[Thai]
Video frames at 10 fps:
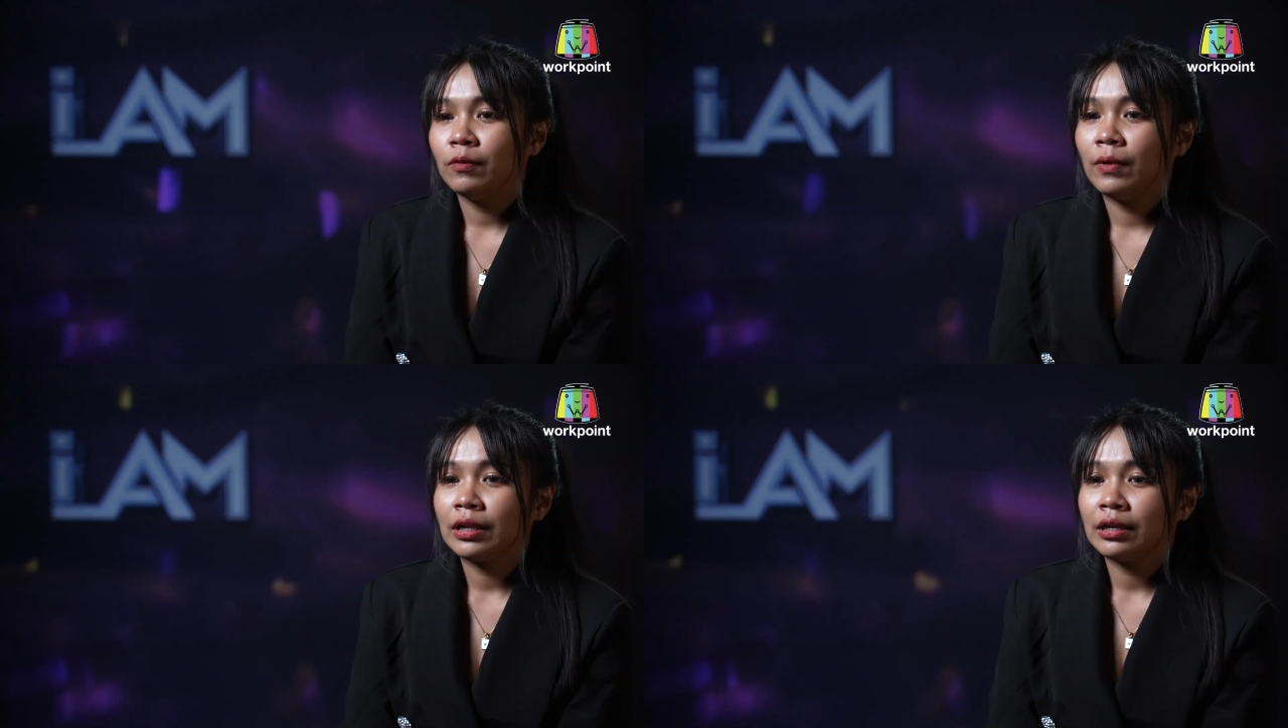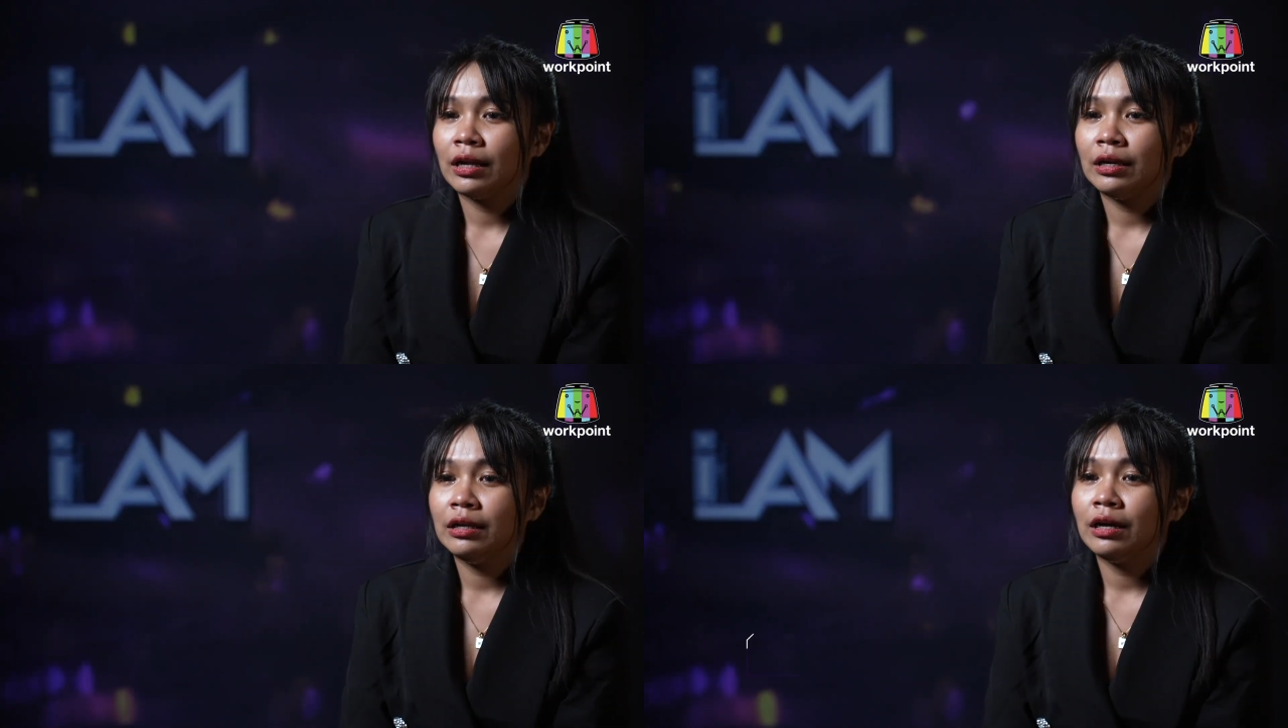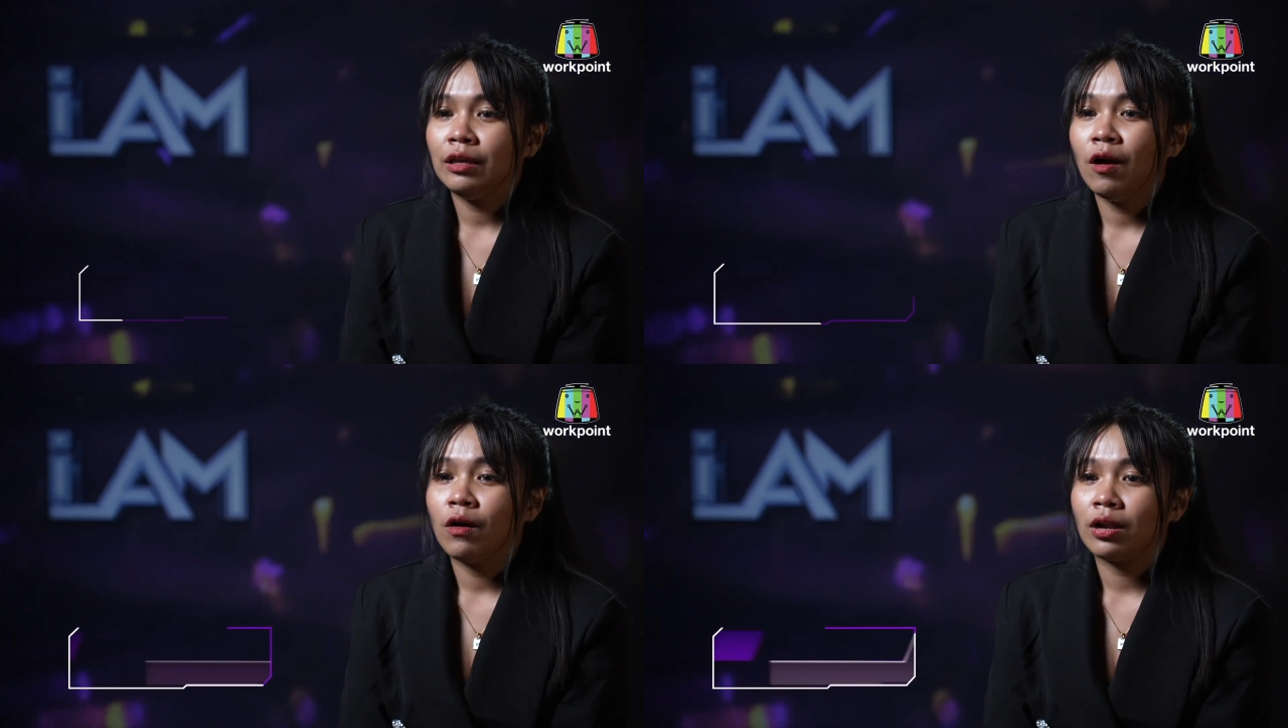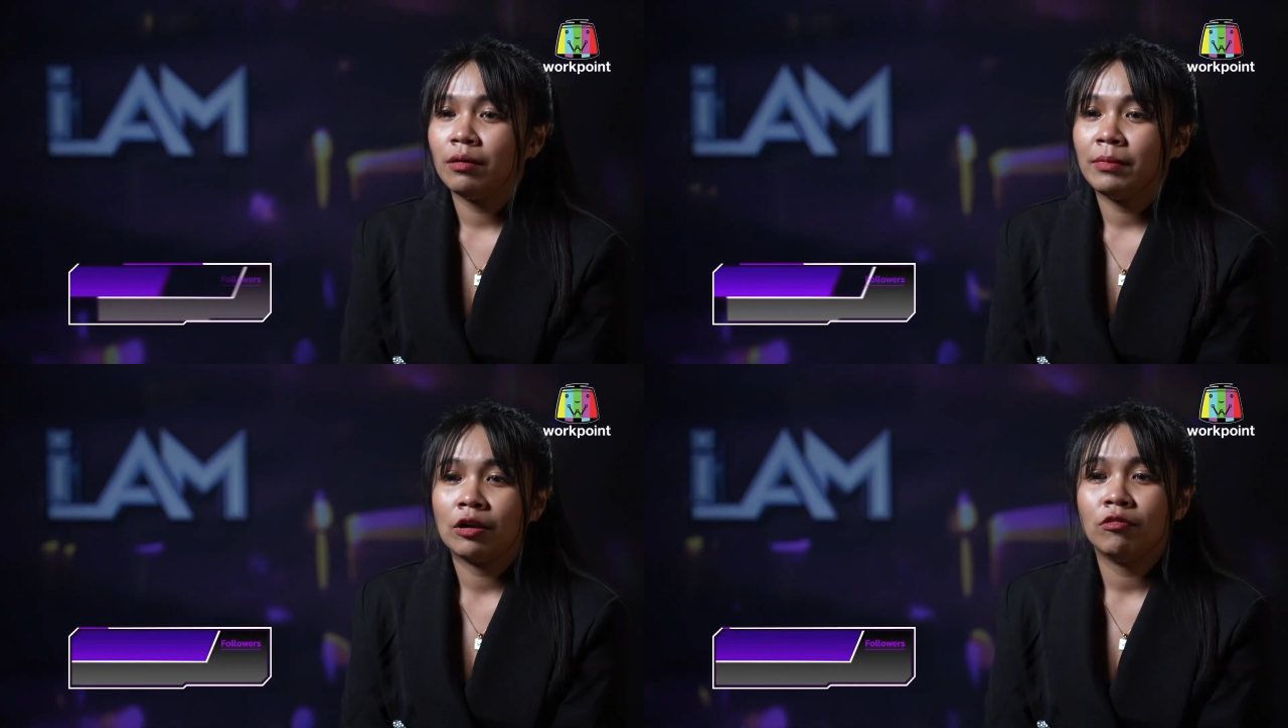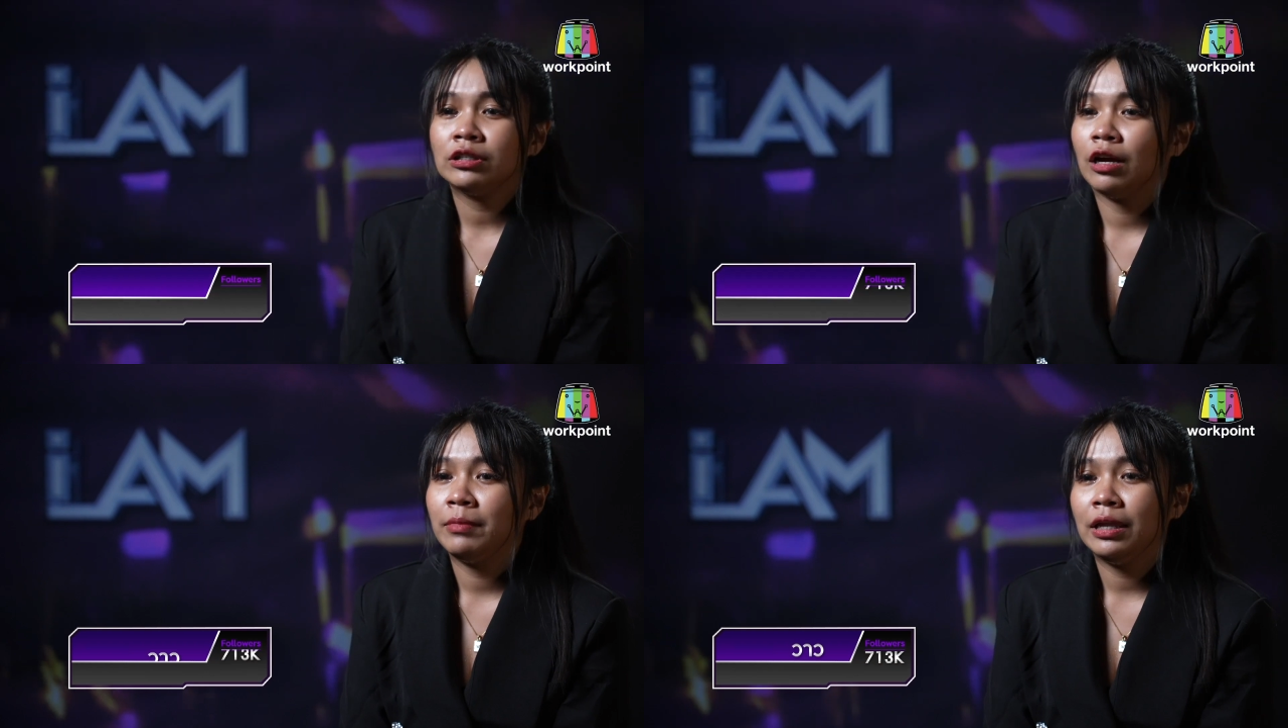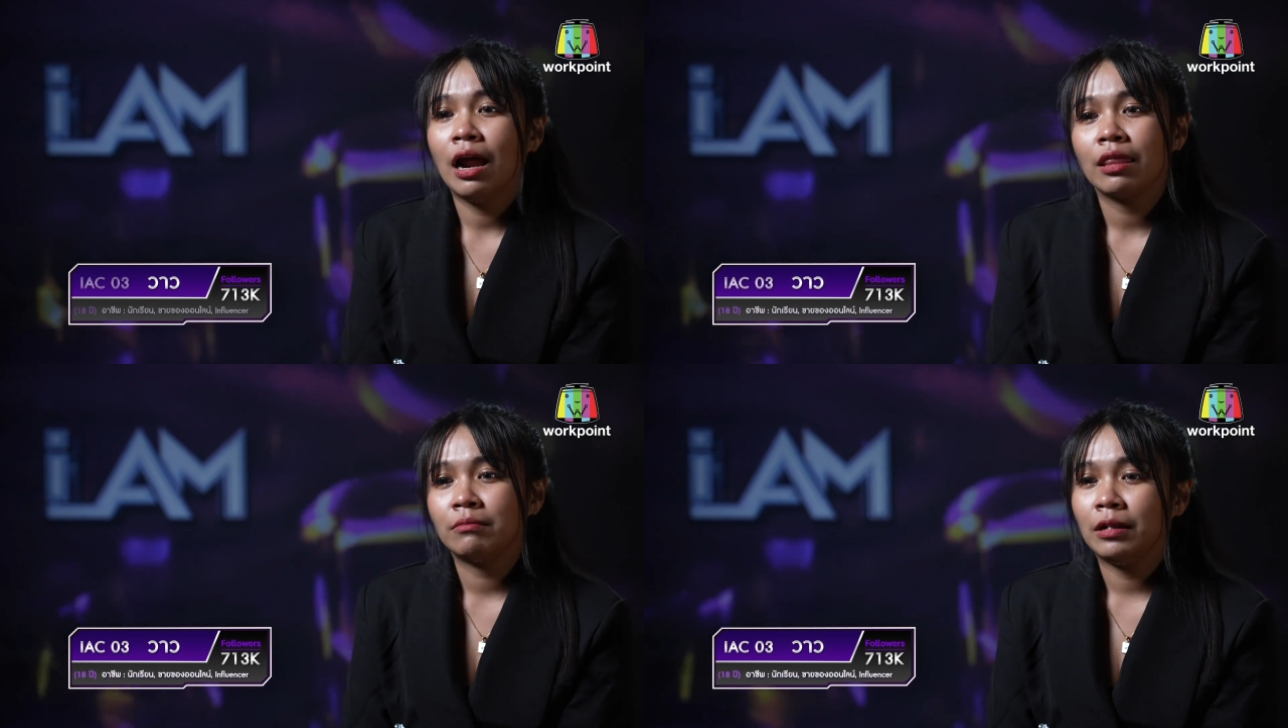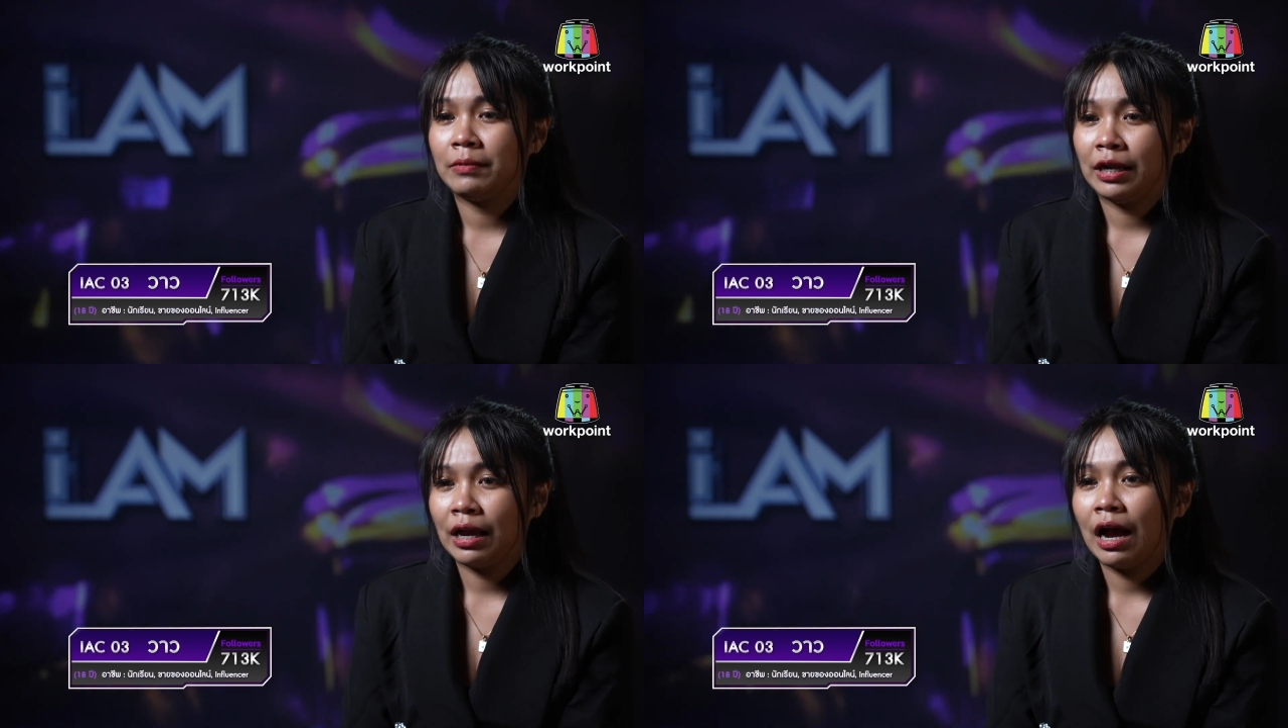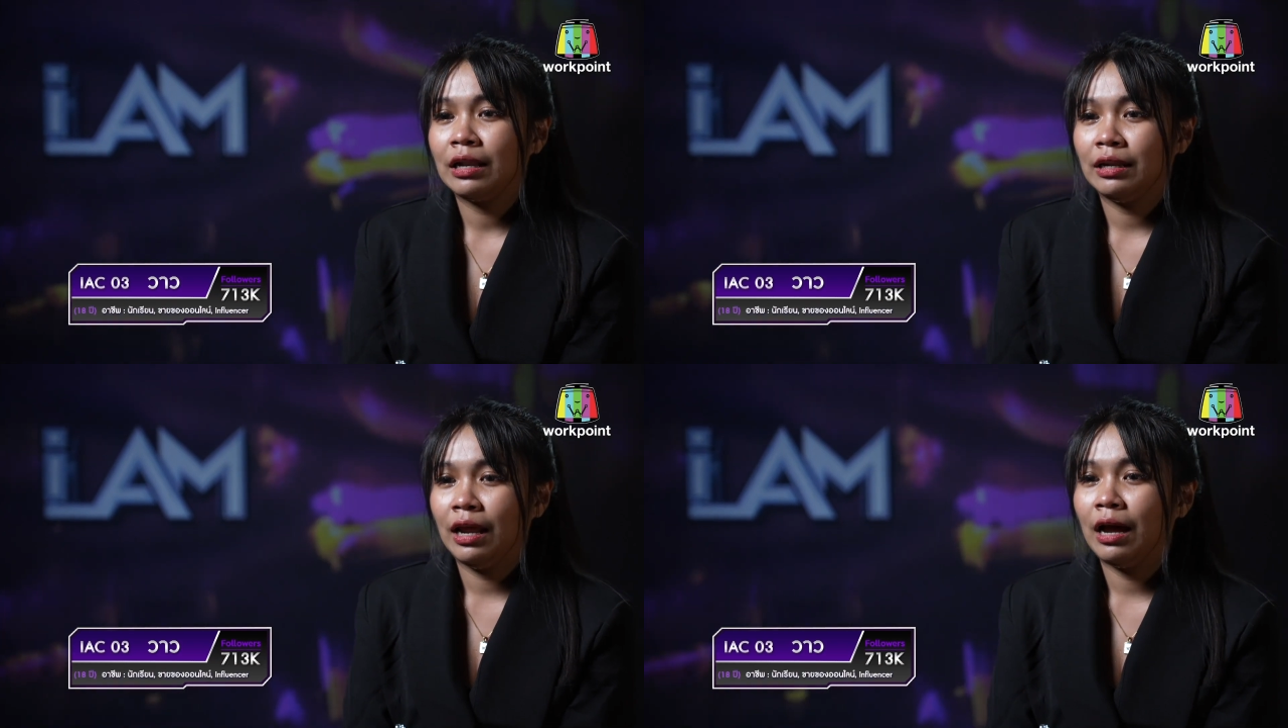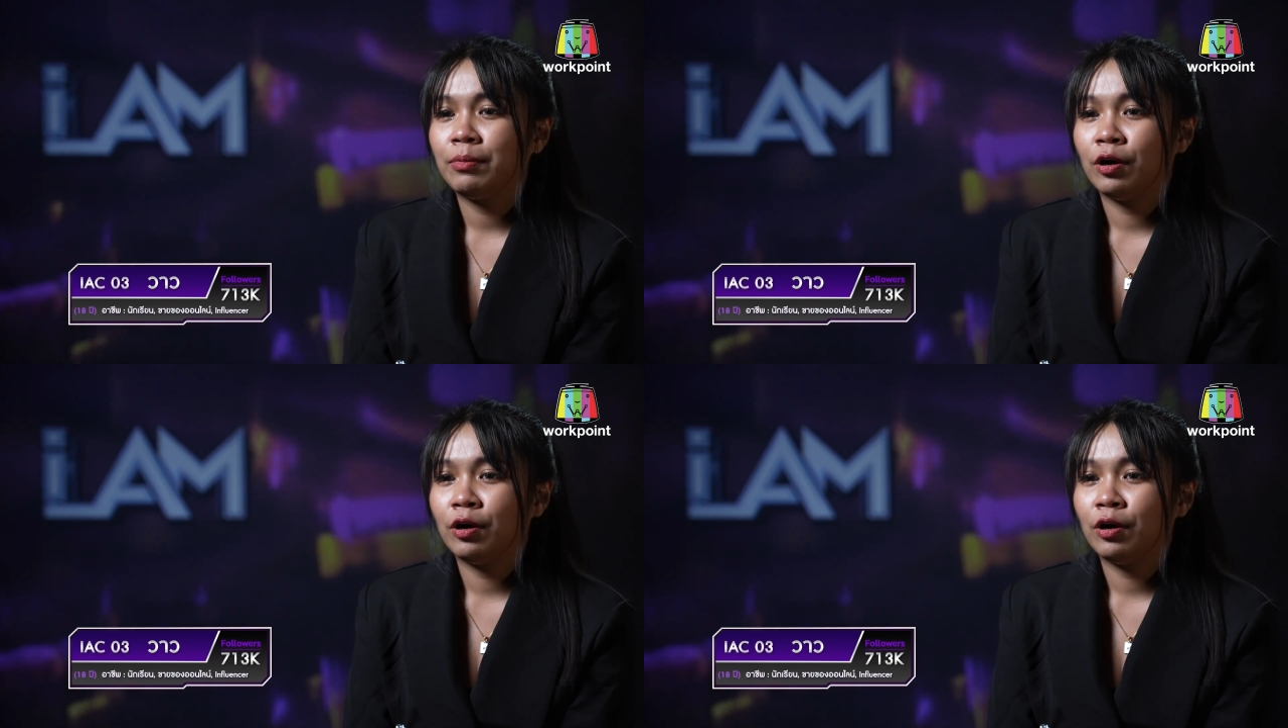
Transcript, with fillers: วัดกันเรื่องยอดอ่ะมันก็ใช้ไม่ได้สำหรับรายการเนี้ย